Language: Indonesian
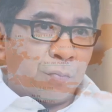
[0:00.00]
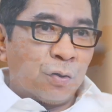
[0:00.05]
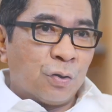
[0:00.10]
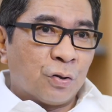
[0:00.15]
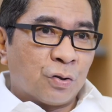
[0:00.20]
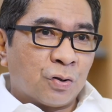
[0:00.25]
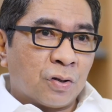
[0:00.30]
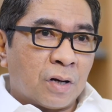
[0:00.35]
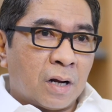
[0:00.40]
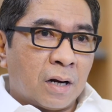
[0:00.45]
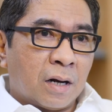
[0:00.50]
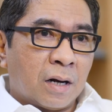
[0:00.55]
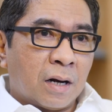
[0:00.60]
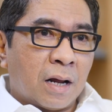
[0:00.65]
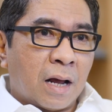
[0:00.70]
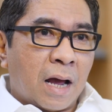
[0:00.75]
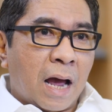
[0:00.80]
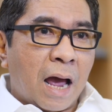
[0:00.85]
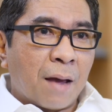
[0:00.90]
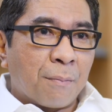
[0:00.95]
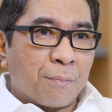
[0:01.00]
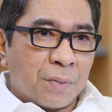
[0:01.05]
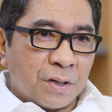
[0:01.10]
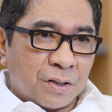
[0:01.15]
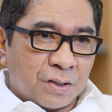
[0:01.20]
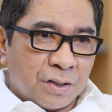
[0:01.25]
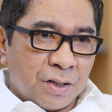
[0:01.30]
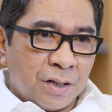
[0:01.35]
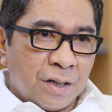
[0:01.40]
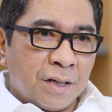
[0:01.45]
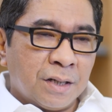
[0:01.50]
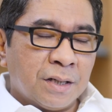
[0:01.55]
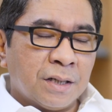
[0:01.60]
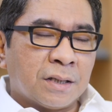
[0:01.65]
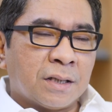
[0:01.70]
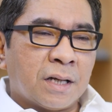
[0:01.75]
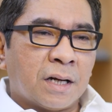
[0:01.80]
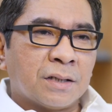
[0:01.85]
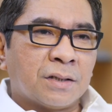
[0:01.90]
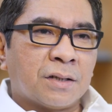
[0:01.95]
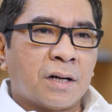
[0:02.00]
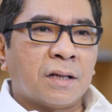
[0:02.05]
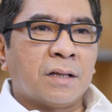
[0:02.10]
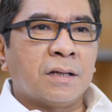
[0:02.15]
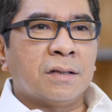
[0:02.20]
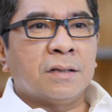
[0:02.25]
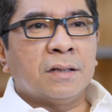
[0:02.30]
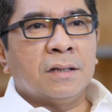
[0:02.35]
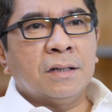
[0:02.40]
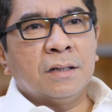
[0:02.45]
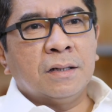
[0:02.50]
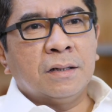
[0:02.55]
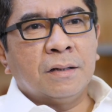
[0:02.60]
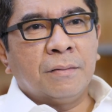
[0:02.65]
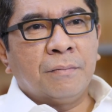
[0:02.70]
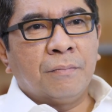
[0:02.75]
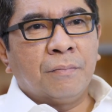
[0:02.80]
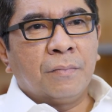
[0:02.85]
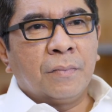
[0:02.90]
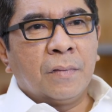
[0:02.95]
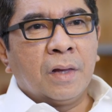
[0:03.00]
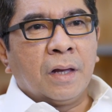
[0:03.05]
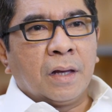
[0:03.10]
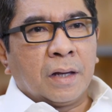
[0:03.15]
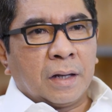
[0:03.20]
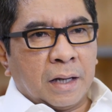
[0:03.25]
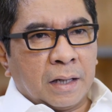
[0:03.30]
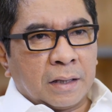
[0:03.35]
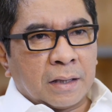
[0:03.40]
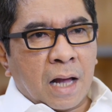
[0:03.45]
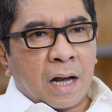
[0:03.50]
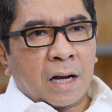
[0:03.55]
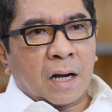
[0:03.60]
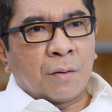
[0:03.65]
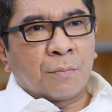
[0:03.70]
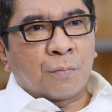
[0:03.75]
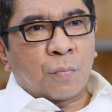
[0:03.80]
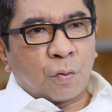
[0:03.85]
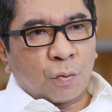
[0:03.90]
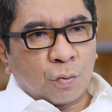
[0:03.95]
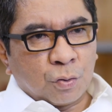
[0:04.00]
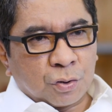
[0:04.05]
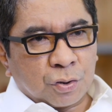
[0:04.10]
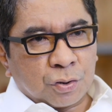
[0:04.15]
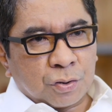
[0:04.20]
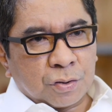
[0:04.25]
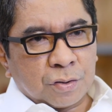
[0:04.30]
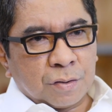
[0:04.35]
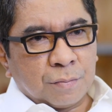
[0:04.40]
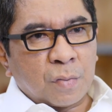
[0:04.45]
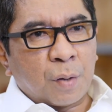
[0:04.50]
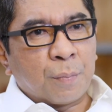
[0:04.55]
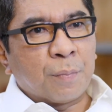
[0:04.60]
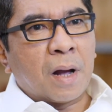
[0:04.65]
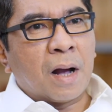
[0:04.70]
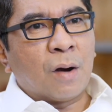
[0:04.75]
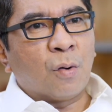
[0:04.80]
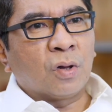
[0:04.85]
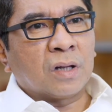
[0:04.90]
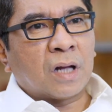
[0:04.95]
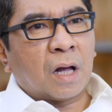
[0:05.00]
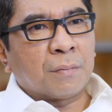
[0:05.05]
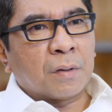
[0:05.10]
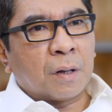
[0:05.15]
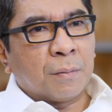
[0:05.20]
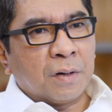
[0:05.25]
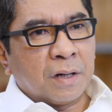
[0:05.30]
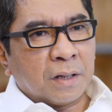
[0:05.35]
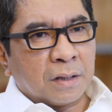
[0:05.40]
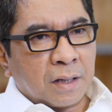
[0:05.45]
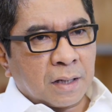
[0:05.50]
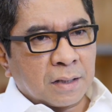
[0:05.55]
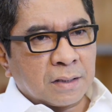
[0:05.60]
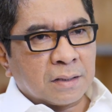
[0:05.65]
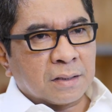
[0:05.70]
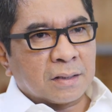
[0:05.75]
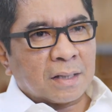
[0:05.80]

penyusunan IPC Digital Strategy, kita akan fokus membangun kapabilitas